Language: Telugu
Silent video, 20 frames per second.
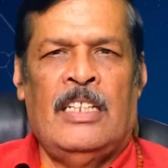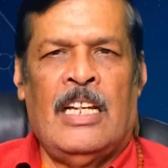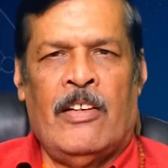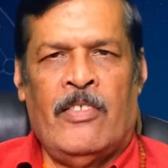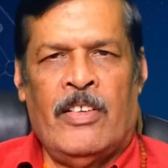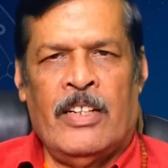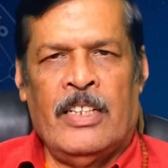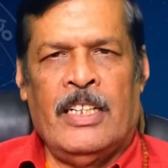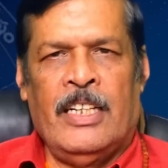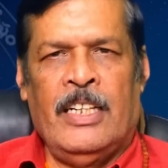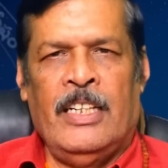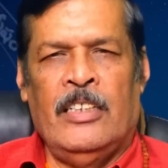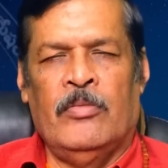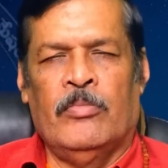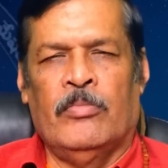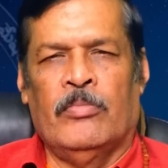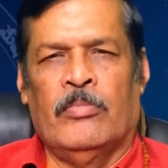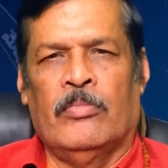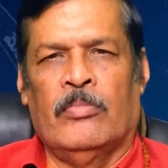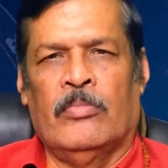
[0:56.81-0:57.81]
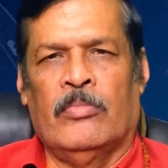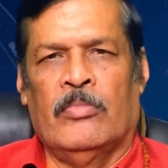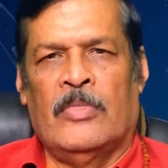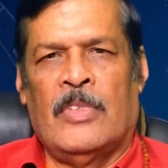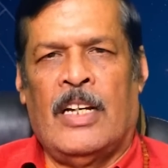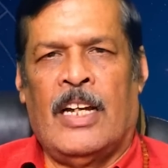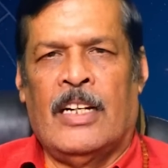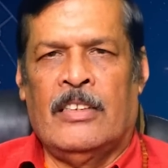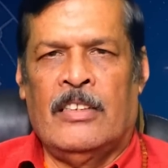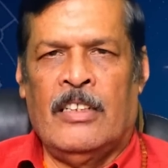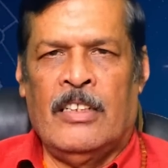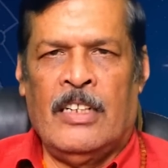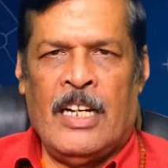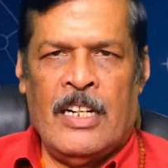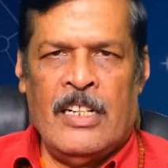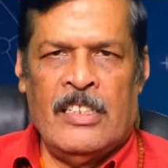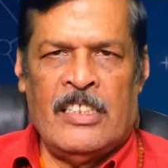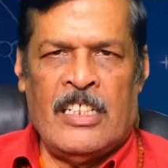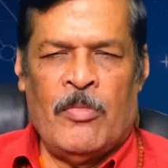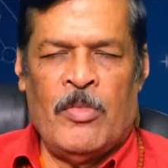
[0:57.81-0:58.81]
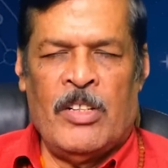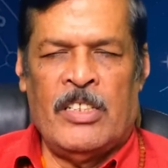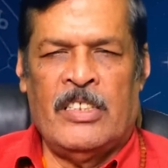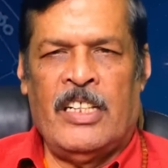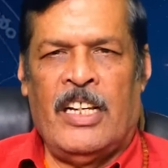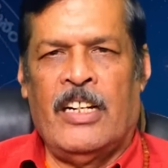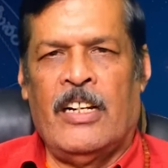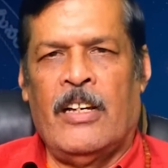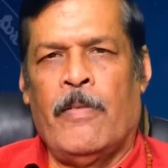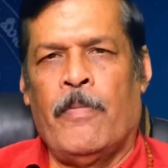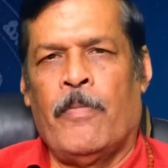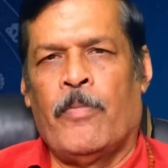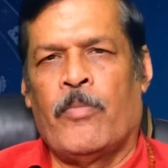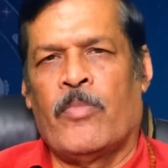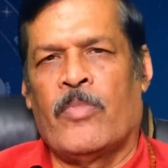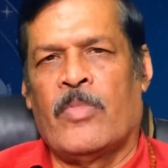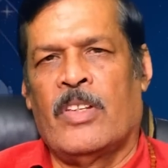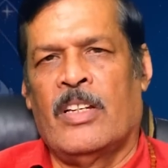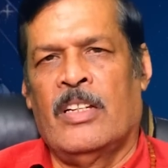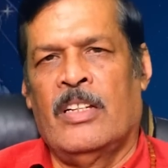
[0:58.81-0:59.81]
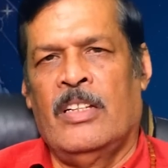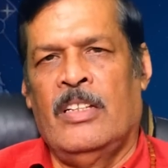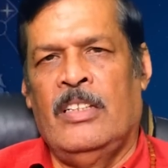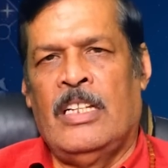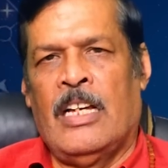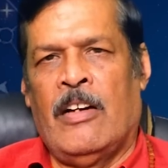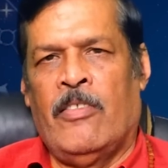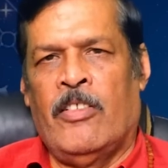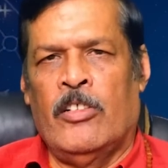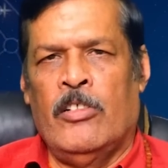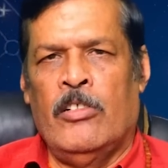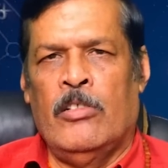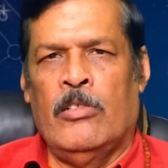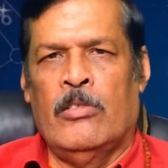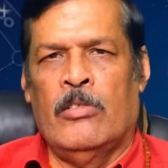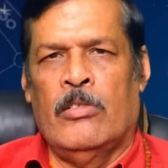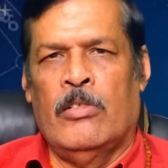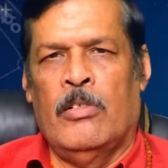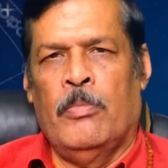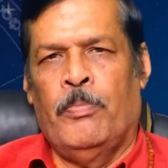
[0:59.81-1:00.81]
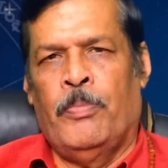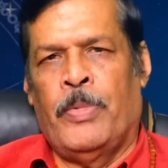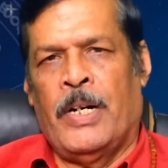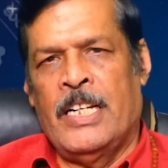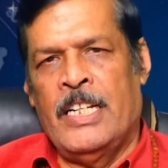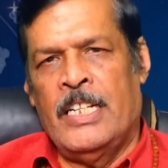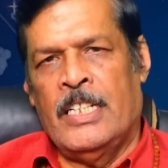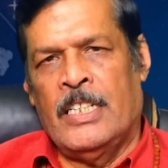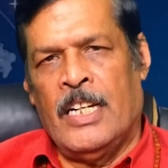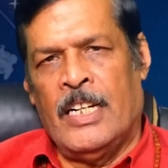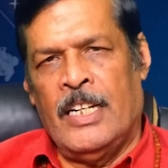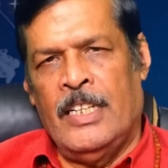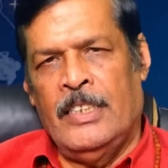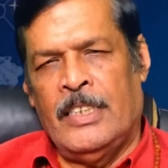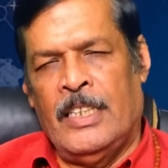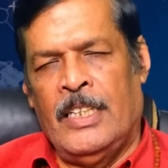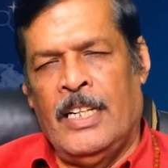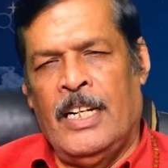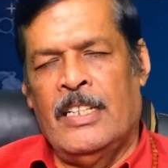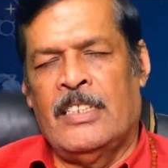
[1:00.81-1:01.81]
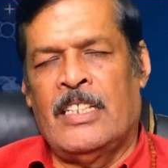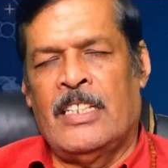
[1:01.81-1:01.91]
ఎవరికి అర్థం కాని సమస్య అయినా ఎవరు పరిష్కరించలేని